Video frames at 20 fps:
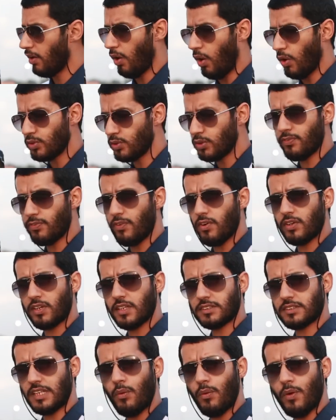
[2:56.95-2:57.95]
اوتو آه،
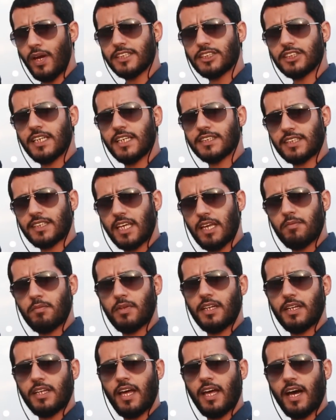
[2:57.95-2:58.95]
فوكس او اتش اس ام
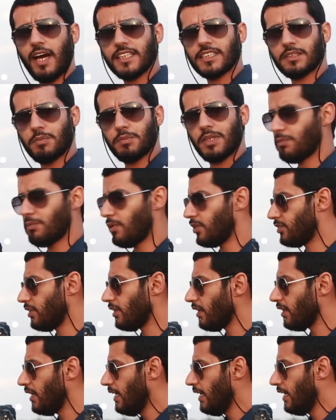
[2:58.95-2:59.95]
اللي هي هاي سبيد
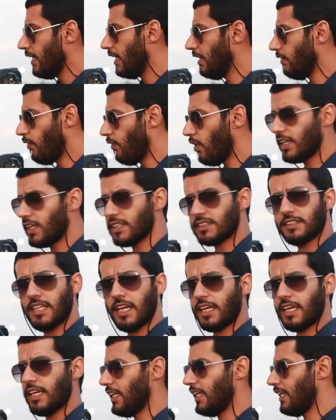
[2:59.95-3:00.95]
موتور الفوكس
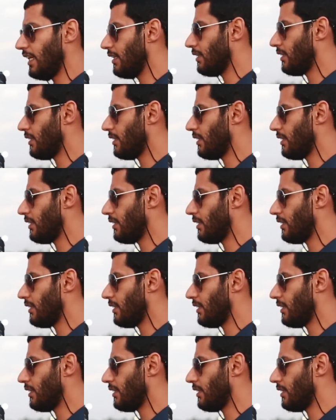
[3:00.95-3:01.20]
داخلي يعني